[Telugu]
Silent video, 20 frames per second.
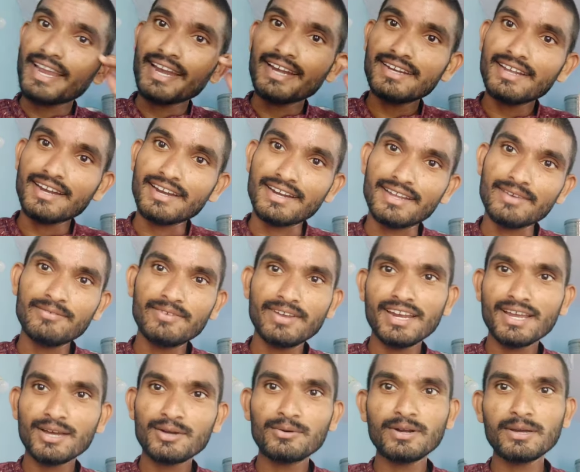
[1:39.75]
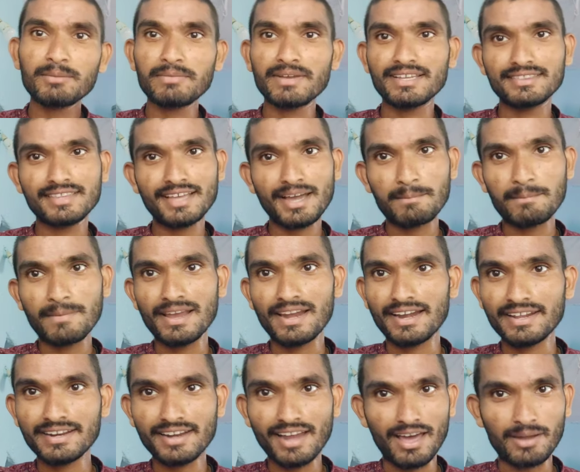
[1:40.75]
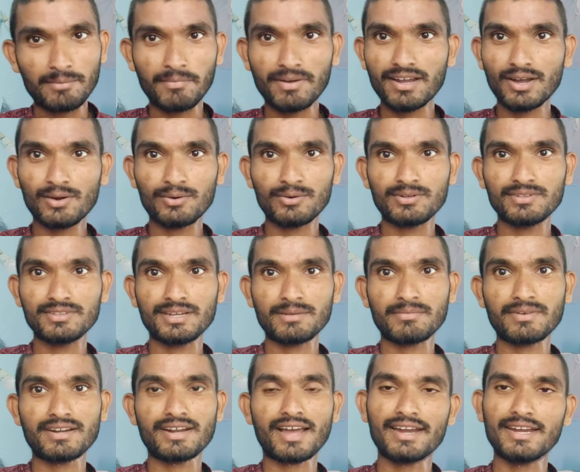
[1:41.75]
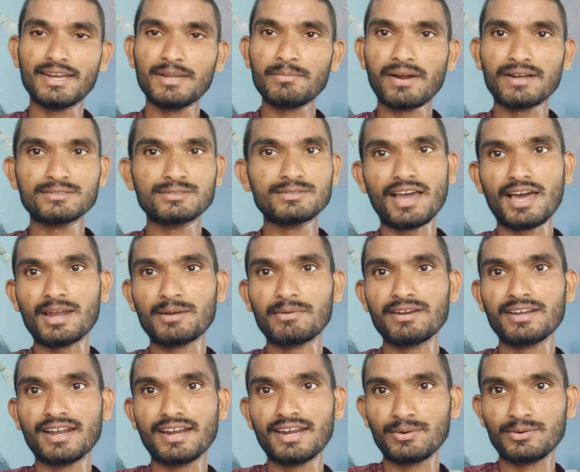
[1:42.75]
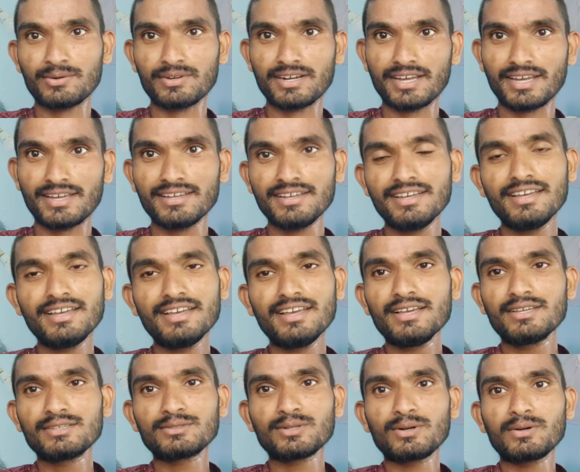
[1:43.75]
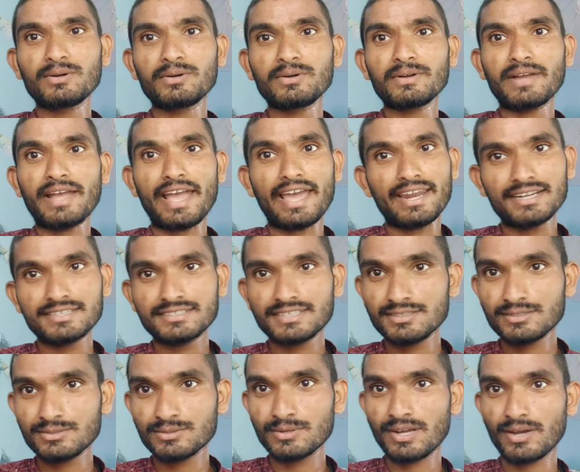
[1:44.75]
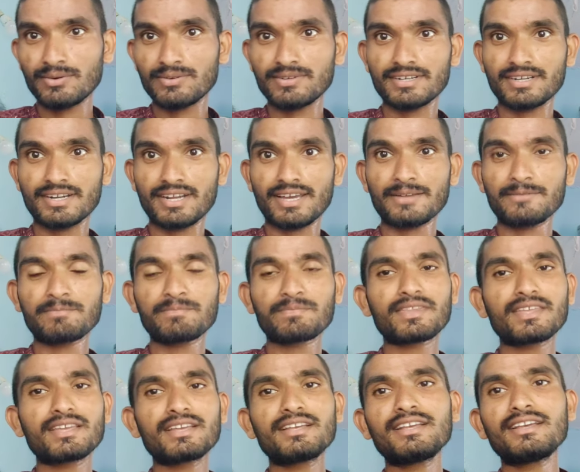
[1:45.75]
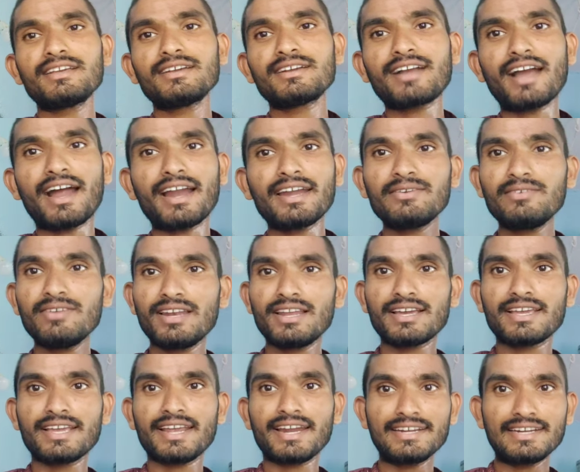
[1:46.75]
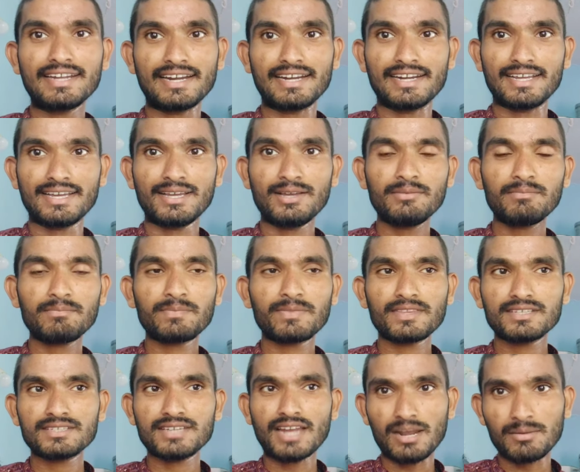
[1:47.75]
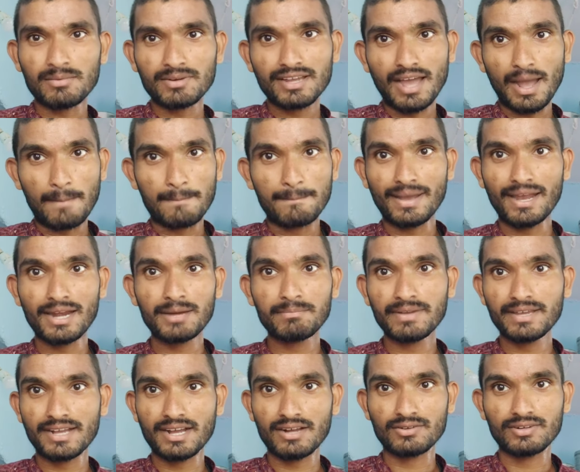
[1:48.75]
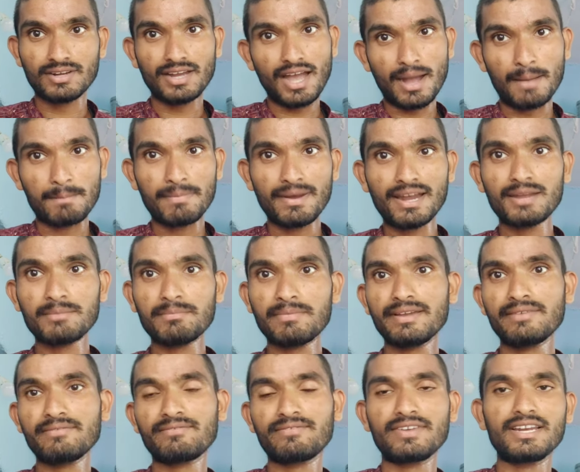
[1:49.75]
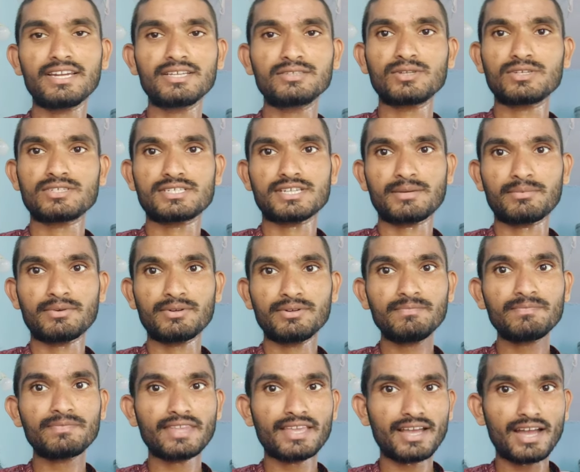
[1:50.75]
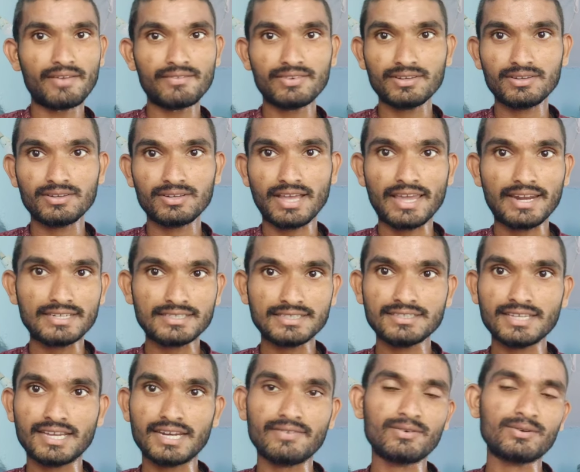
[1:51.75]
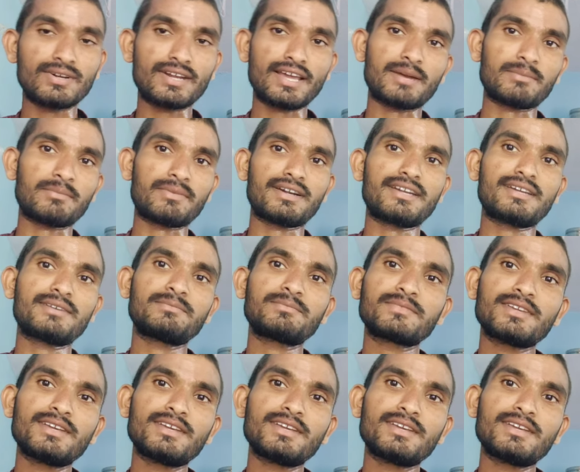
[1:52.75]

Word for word: ఏంటంటే వీళ్ళకి కూడా మిగతా అబ్బాయిలనే నార్మల్గా ఉంటుందన్నమాట అన్ని పార్ట్స్ నార్మల్గానే ఉంటాయి సో ఎరెక్షన్స్ కూడా ఉంటాయి కానీ వీళ్ళకి ఏంటంటే నార్మల్గా అమ్మాయిలపై కాకుండా అబ్బాయిలపై ఫీలింగ్స్ వచ్చినప్పుడు అవి ఎరెక్షన్స్ అనేవి ఉంటాయన్నమాట